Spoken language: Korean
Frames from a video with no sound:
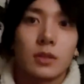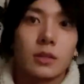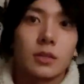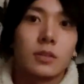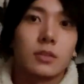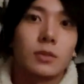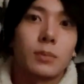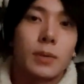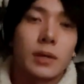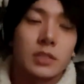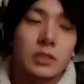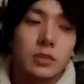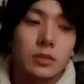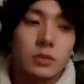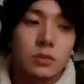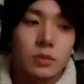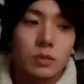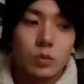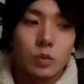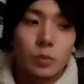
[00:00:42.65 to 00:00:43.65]
그래서
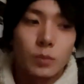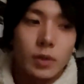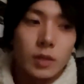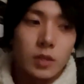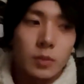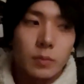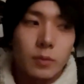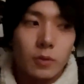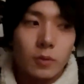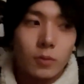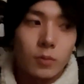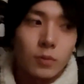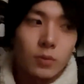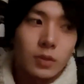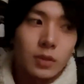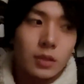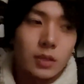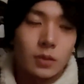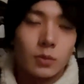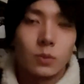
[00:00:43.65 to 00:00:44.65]
맛있는 것도 많이 먹고
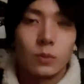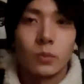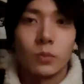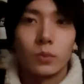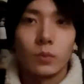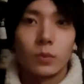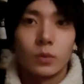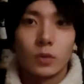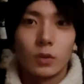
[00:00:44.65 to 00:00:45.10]
얘기도